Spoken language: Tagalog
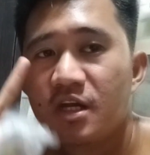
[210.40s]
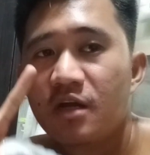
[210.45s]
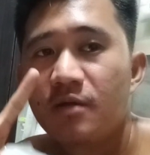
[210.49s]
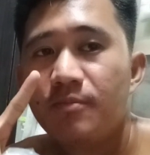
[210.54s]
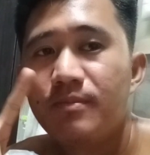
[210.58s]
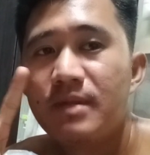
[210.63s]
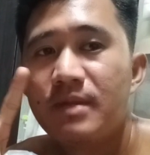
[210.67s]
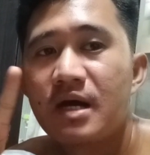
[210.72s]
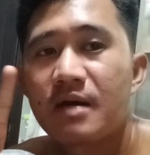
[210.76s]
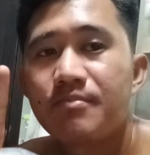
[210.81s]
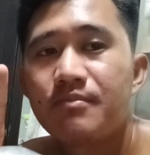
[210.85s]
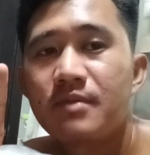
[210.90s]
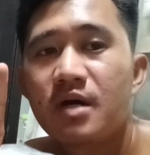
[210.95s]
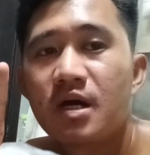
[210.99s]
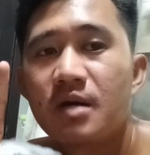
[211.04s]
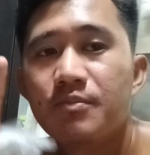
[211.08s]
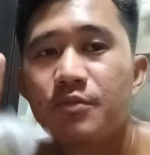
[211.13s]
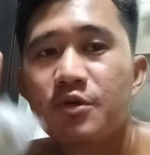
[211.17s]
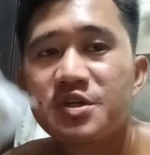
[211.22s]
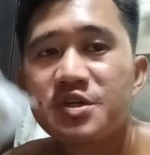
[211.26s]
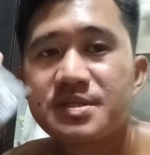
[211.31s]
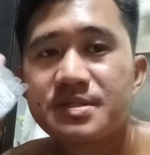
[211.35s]
mineral block
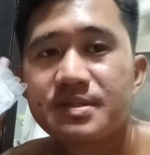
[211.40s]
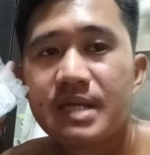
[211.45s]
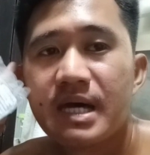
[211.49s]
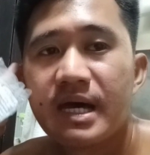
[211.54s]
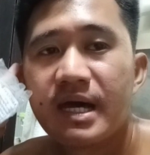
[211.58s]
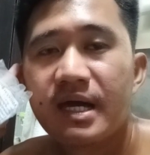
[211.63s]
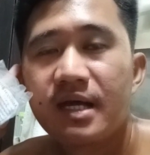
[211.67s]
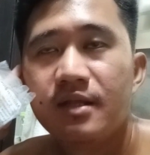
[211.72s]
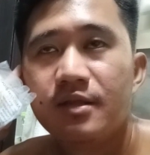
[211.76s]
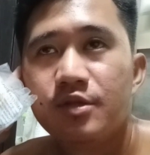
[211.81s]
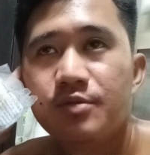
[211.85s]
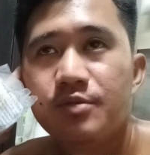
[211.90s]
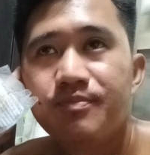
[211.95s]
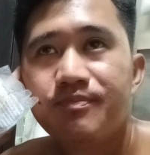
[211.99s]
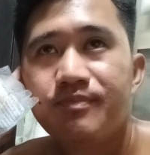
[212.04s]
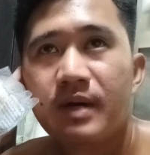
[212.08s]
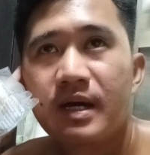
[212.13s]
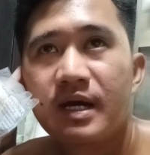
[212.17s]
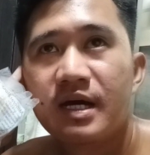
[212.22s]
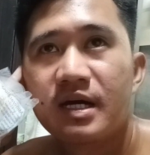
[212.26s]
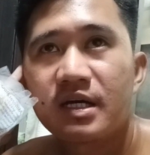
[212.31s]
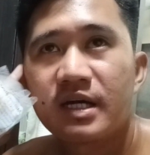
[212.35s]
mga boss
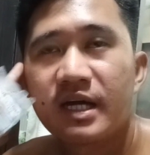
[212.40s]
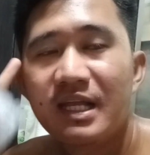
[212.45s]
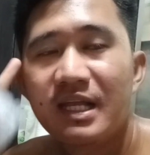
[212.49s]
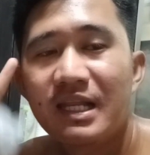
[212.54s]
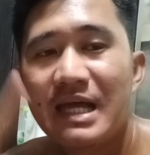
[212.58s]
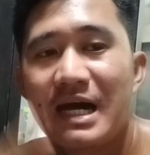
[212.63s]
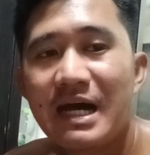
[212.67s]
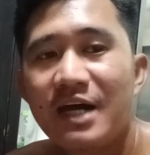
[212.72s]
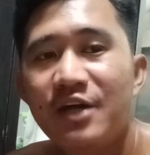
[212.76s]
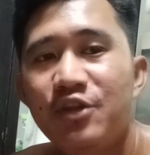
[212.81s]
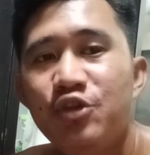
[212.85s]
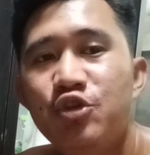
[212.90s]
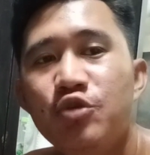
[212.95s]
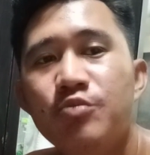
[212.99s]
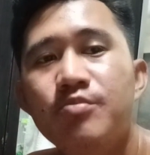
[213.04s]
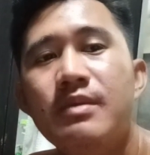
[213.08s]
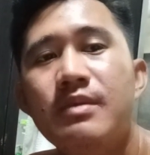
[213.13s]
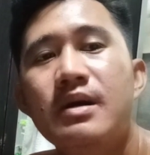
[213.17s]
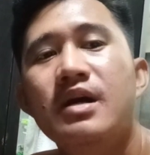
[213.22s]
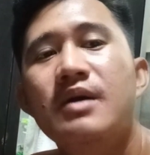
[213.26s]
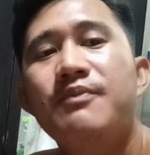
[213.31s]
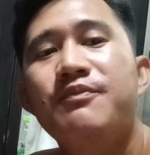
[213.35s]
dahil pa,
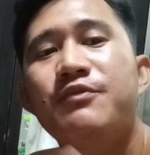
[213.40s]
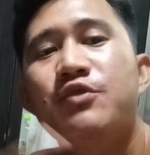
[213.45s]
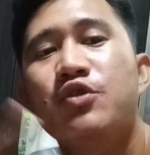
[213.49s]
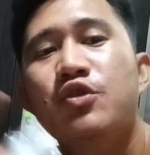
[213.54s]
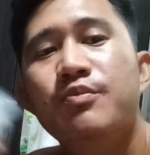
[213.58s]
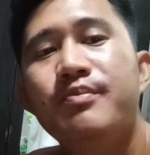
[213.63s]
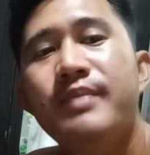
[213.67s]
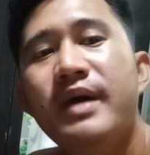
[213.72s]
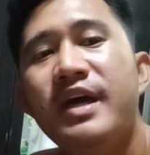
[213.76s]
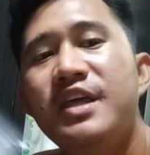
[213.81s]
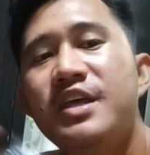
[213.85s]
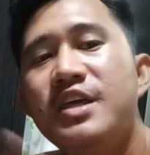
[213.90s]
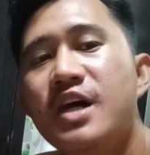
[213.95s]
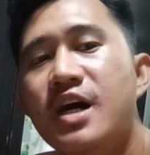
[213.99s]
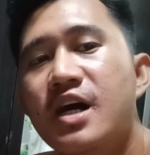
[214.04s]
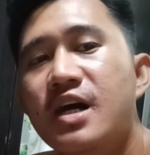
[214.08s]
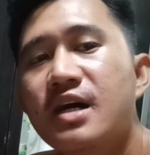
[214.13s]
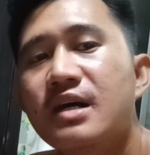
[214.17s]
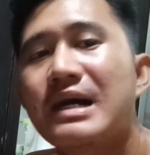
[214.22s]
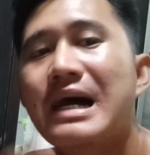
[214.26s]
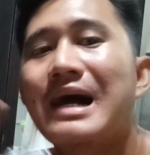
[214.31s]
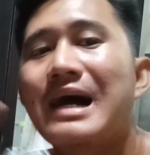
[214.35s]
kailangan ng mga proven
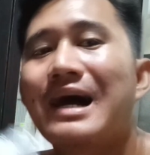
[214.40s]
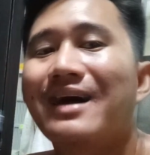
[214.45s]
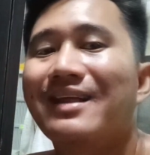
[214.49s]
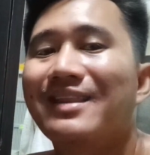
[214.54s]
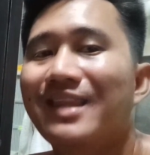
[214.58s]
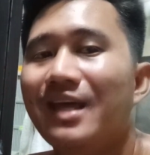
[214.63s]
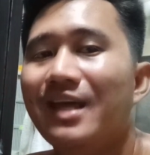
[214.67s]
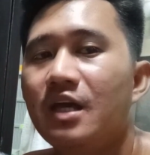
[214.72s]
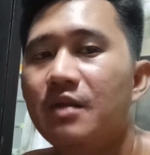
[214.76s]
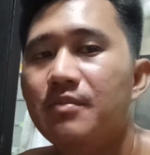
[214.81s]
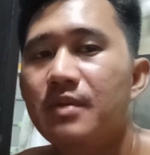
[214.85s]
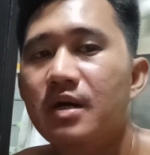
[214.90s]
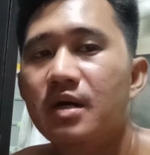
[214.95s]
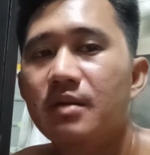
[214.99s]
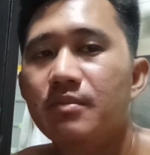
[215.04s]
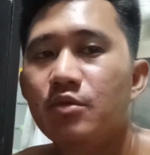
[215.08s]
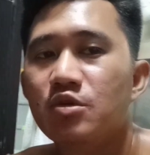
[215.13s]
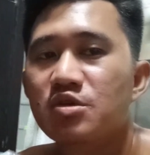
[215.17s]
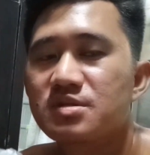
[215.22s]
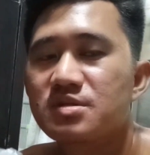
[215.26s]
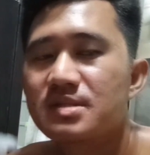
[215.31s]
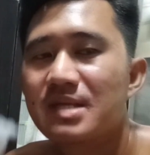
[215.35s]
niyang kakatail
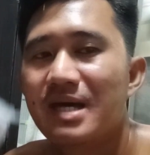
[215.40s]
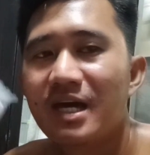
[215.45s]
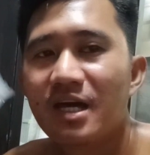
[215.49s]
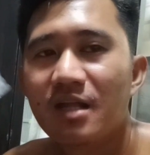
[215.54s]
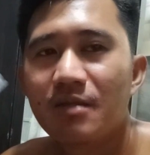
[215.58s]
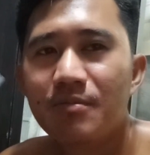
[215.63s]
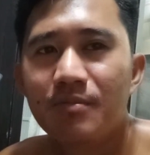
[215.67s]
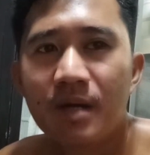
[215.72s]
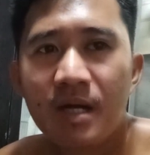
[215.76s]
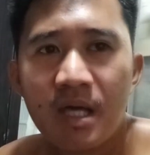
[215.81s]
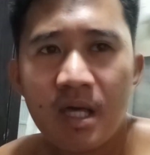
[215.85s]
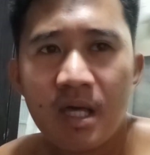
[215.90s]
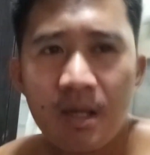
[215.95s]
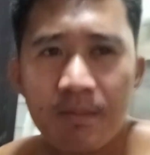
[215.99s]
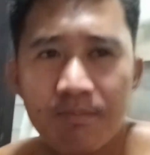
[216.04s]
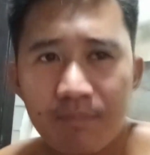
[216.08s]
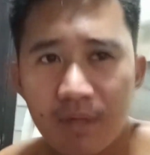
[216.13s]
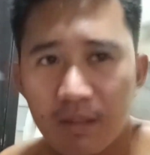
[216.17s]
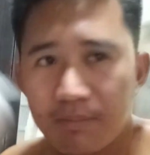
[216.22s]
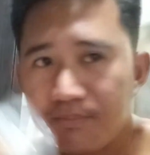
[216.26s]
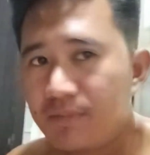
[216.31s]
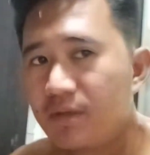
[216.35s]
mga boss dahil
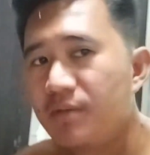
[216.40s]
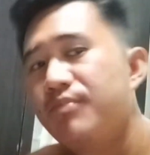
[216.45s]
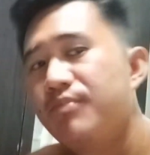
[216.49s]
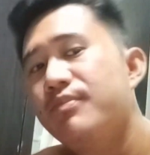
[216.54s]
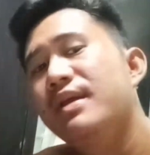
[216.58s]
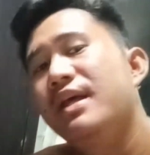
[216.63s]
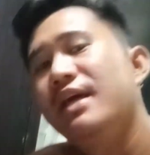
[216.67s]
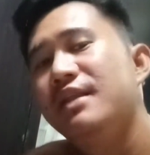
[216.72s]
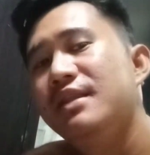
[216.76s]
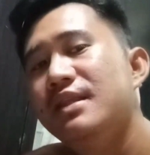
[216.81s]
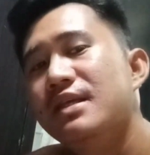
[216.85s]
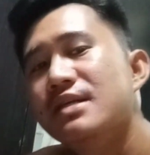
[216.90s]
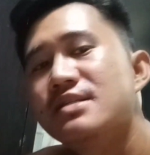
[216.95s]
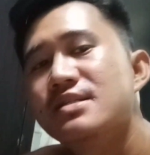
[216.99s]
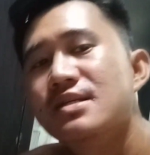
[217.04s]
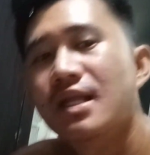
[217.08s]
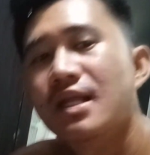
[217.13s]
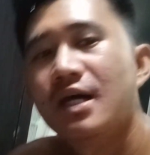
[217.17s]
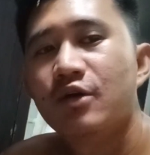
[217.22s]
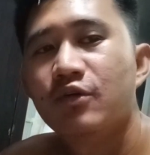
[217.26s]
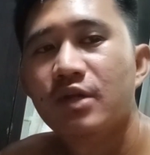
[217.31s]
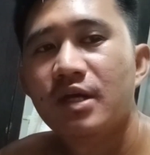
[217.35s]
magbe-breed
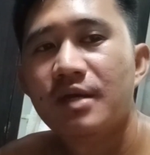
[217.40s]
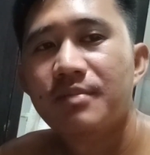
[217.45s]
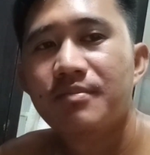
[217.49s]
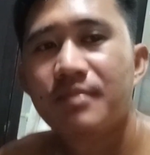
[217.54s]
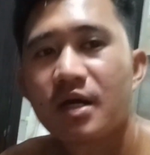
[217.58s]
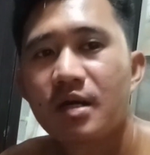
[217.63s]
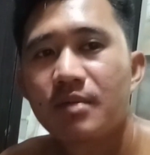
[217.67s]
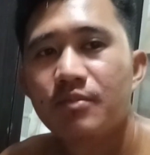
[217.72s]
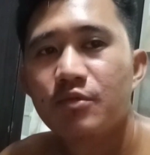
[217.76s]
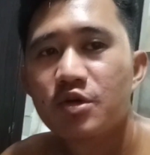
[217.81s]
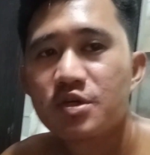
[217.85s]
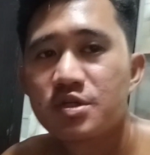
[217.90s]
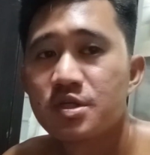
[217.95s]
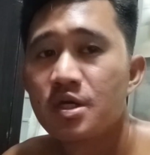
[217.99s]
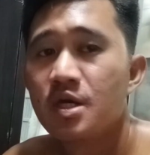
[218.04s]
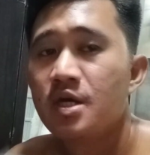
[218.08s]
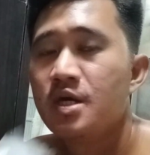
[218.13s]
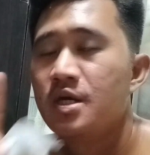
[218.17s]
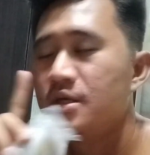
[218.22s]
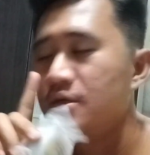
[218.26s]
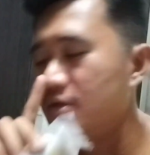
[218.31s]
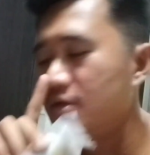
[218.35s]
na sila ulit mga
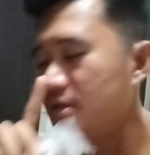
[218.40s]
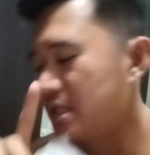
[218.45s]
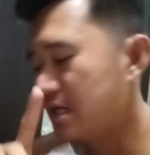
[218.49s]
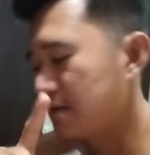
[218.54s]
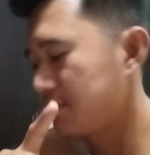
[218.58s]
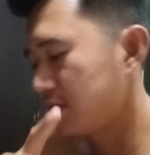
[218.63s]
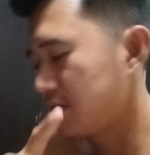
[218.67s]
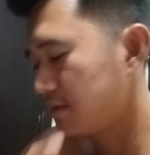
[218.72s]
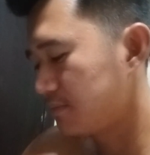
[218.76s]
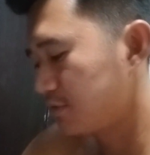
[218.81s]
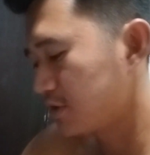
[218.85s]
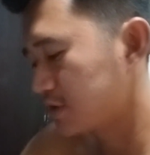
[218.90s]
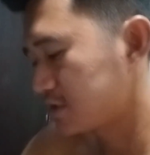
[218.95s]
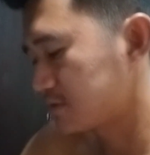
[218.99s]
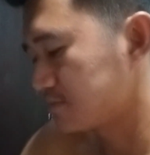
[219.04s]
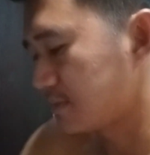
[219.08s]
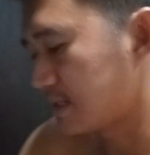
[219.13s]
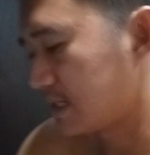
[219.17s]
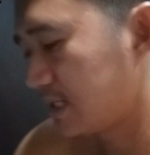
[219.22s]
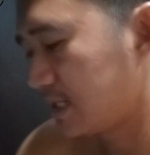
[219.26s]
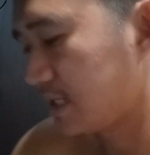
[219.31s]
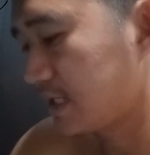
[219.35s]
boss yun lang mga
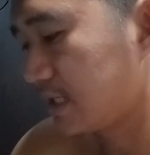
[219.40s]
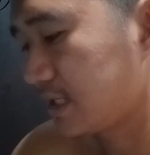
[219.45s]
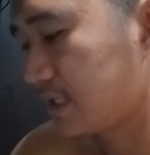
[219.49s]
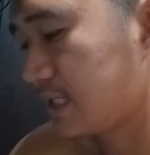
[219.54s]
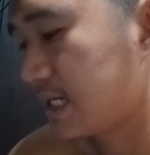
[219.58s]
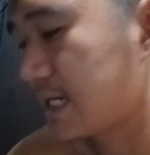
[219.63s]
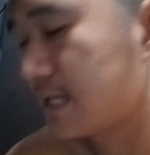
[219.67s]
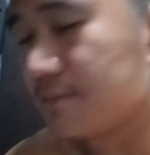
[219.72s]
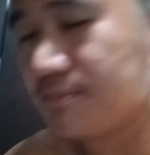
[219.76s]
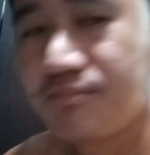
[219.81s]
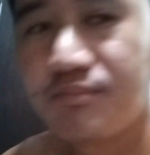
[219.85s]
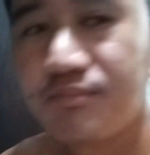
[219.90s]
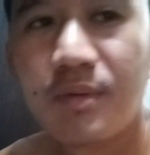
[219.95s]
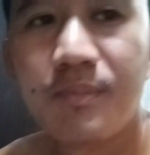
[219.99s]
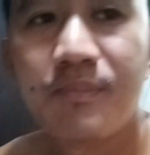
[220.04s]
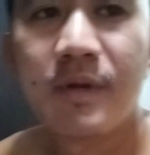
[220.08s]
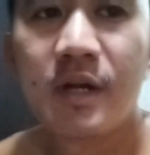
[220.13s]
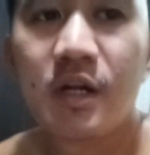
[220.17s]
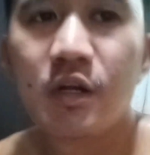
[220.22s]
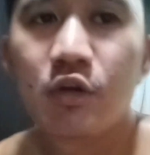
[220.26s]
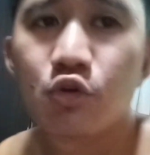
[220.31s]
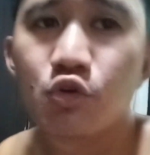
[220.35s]
boss bale yan
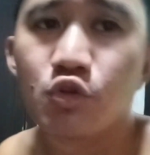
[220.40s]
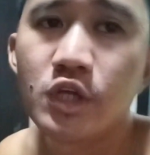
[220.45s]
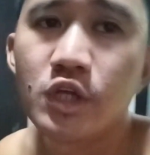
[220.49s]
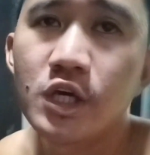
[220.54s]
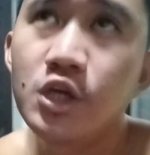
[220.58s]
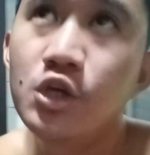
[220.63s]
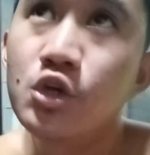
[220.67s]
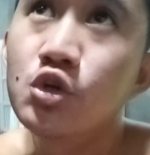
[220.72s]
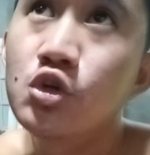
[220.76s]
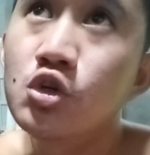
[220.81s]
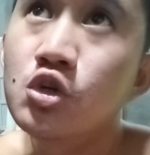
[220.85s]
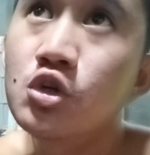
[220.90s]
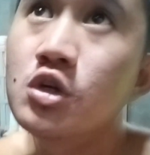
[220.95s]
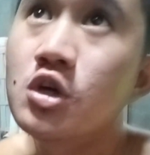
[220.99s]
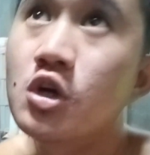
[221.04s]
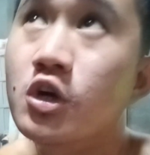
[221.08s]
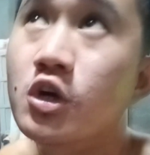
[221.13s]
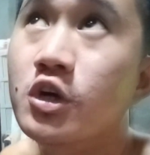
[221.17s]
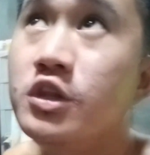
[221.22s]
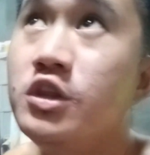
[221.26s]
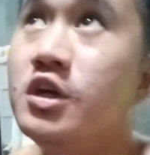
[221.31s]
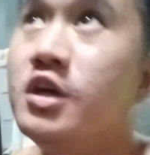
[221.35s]
prepare ko na
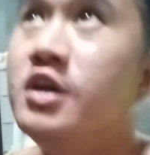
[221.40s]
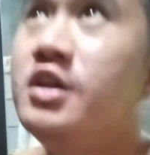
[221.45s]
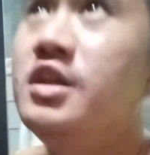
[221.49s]
yung